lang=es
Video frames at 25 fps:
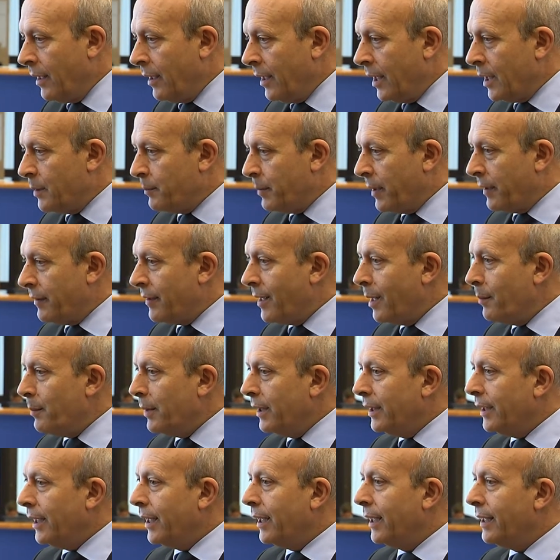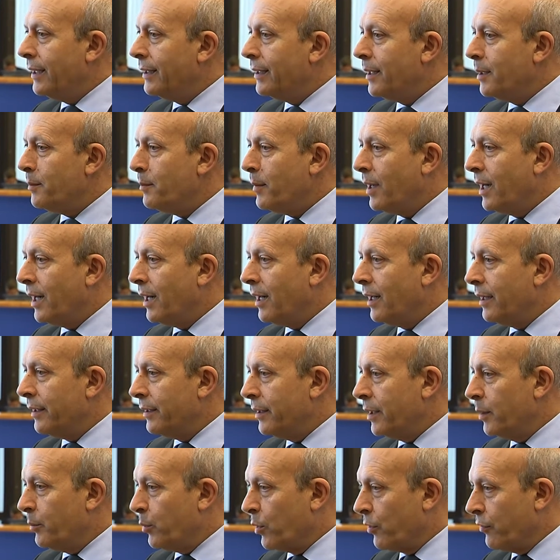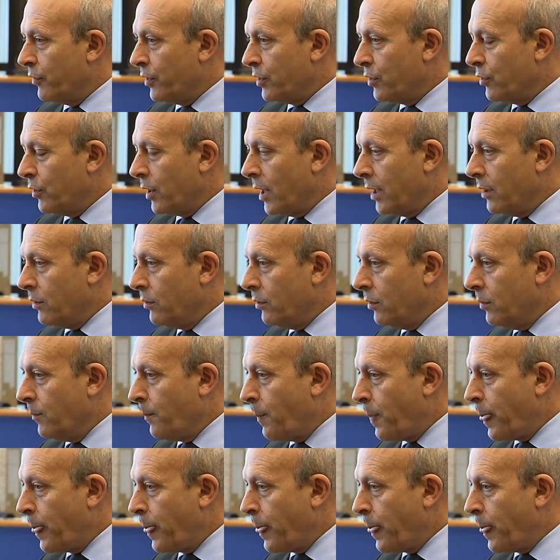Especialmente en el tema de profesorado,